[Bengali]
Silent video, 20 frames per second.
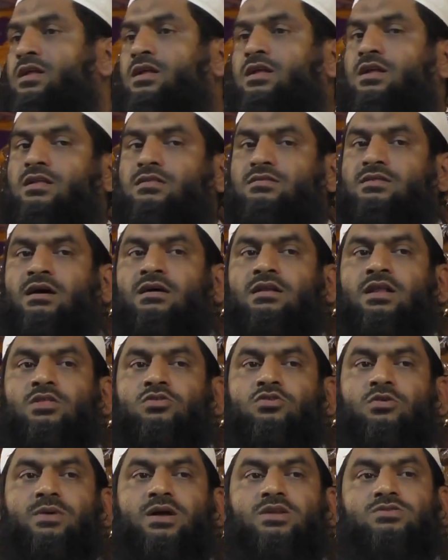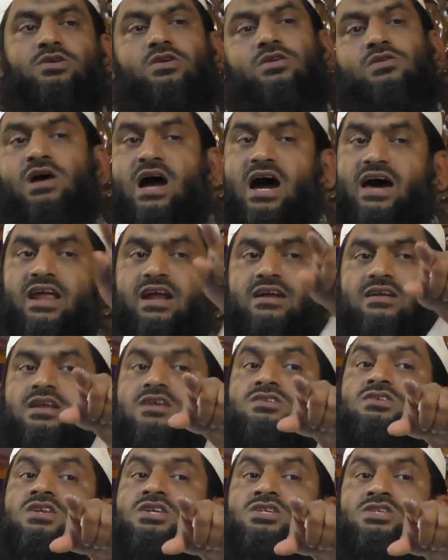তাহলে তোমার জন্য আরেকটা
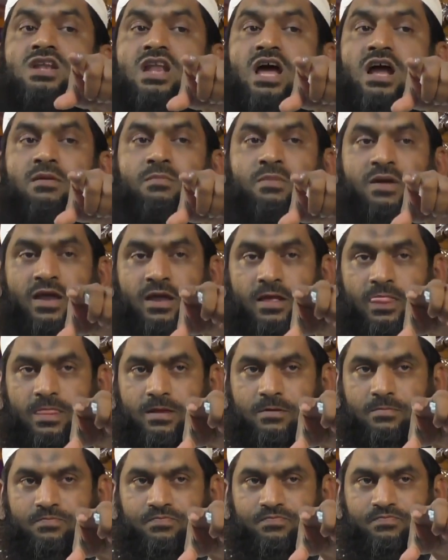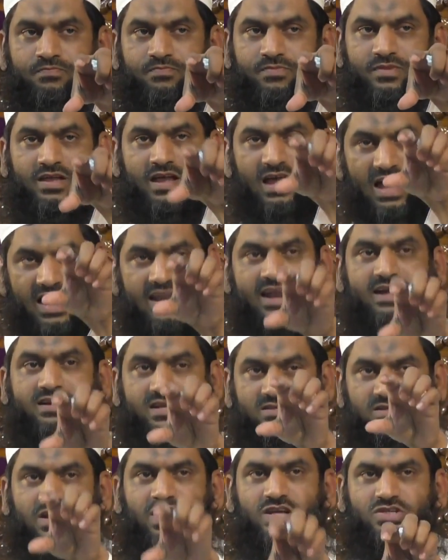জিনিস লাগবে আরেকটা
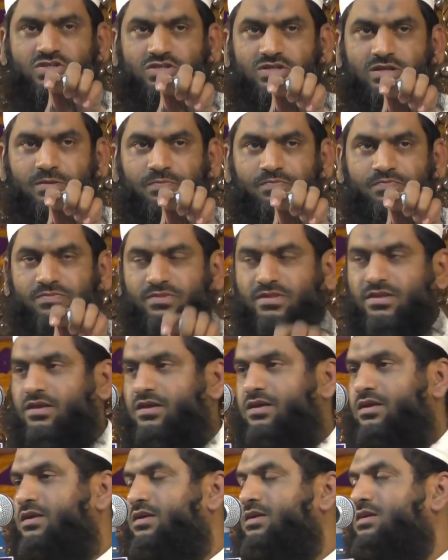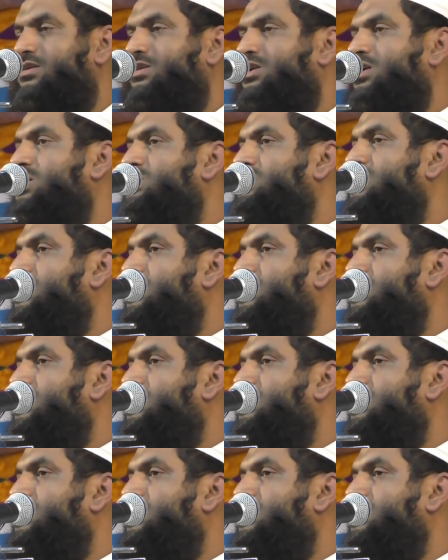জিনিস কি জিনিস